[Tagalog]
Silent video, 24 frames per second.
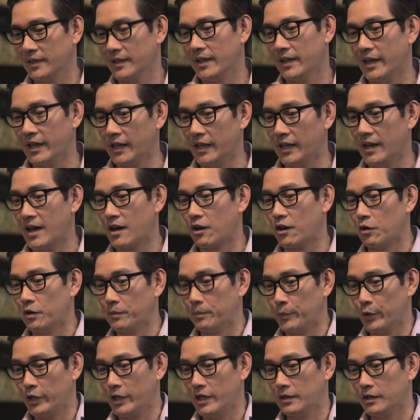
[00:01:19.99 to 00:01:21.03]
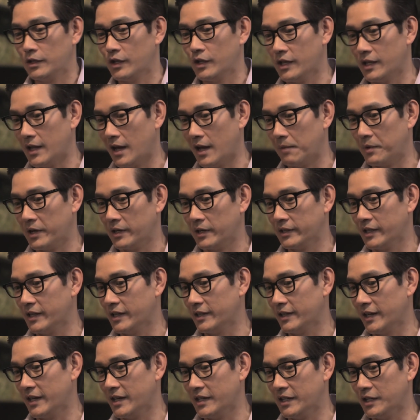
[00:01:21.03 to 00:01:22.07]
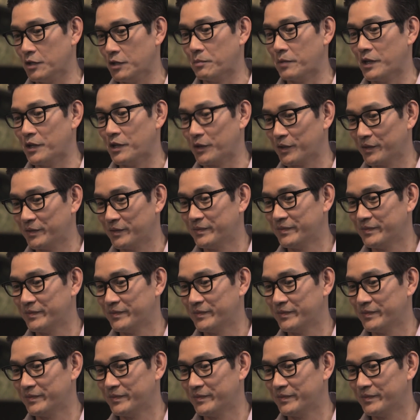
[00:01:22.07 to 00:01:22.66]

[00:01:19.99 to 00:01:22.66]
na ina-accommodate niya rin habang tinitraining yung manok.